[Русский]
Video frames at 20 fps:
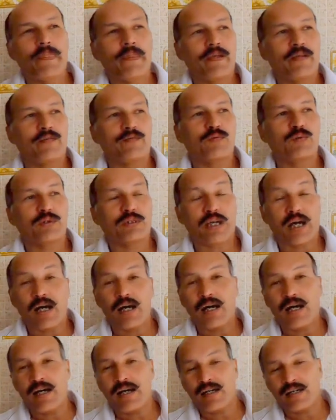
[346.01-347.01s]
вот.
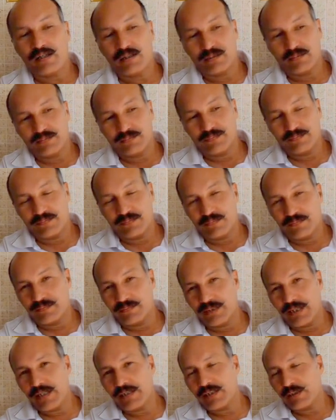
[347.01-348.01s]
А
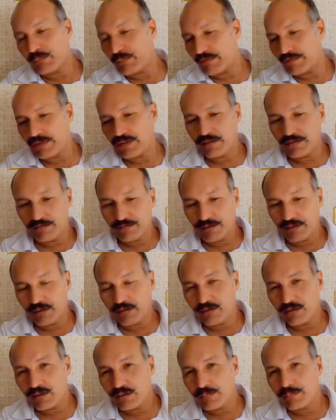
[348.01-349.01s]
я этих павлинов
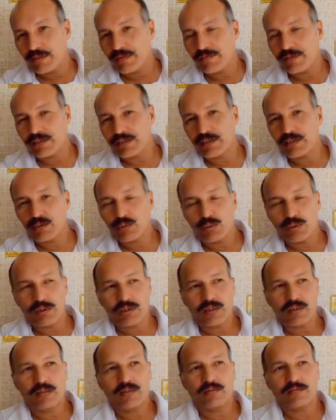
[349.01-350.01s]
видел, их привезли
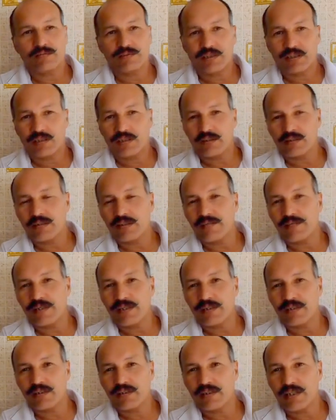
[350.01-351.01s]
только в таких
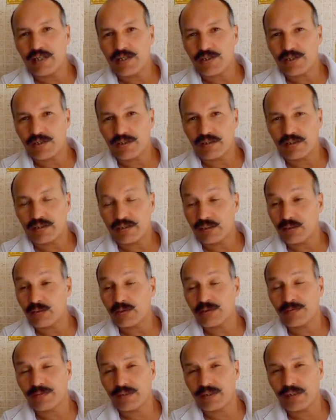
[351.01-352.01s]
деревянных ящиках. Хотел
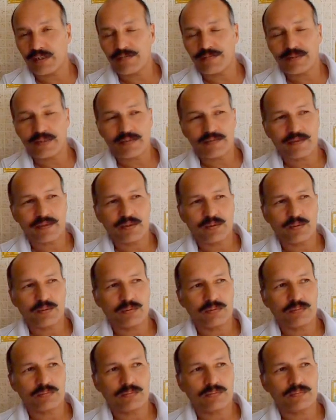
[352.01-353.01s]
сфотографировать,
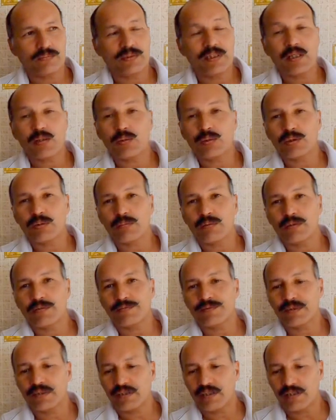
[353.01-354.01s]
но неохота было
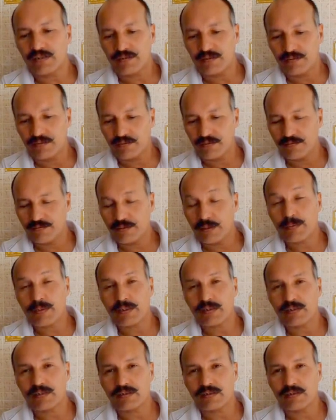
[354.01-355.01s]
фотогра... Э,
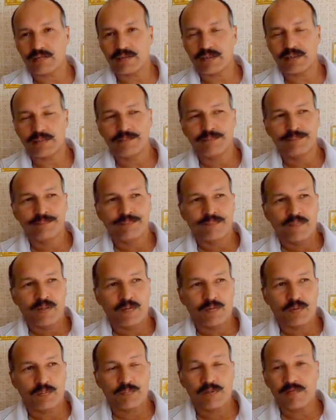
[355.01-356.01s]
фотоаппарат доставать.
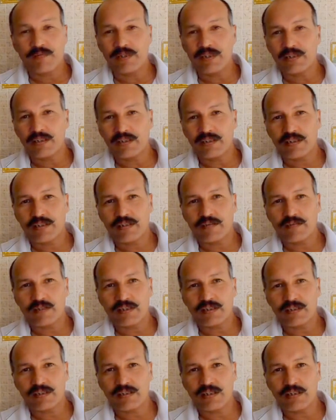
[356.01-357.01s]
Вот, павлины такие два
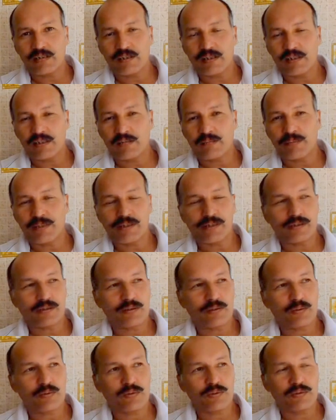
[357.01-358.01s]
сидят, один белый,
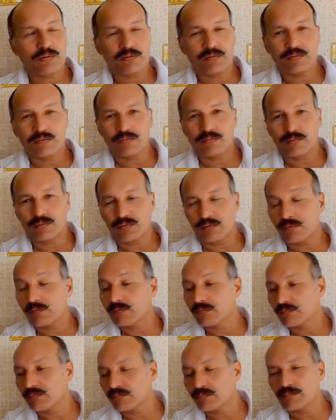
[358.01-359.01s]
другой, вот,
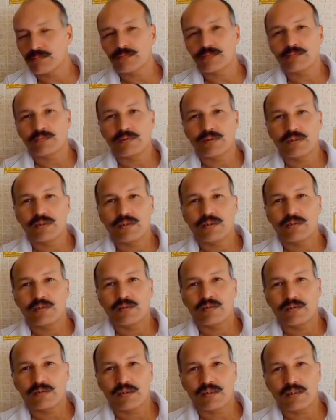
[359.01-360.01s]

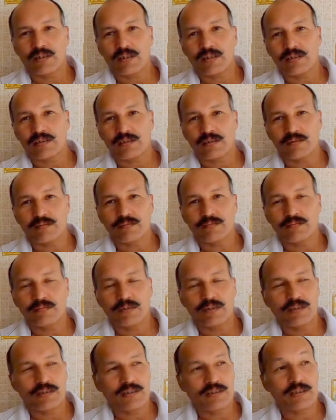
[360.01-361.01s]
как говорится,
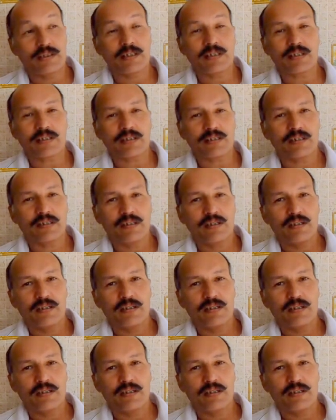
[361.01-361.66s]
серый.